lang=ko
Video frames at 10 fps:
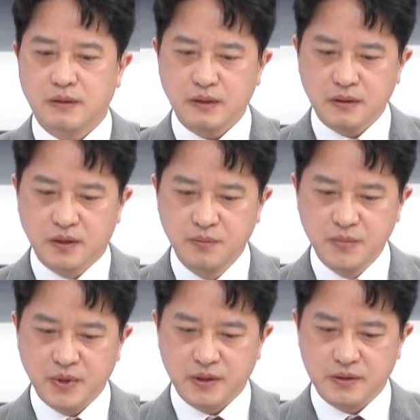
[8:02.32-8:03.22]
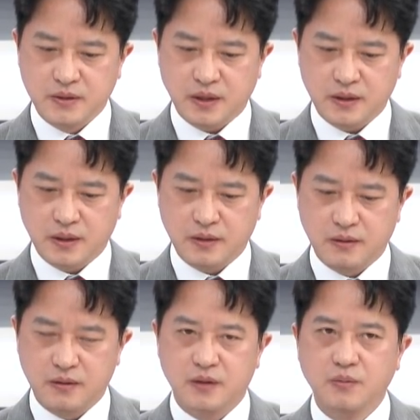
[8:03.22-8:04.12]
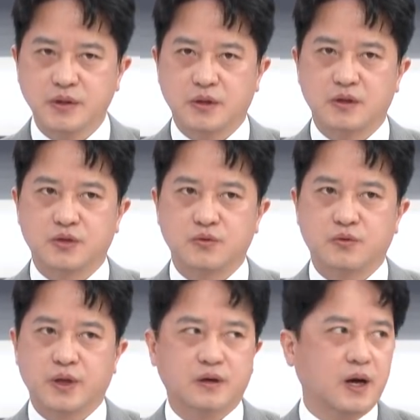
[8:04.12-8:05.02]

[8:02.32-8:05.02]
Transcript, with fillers: 이 금리 인상기를 넘었을 정도의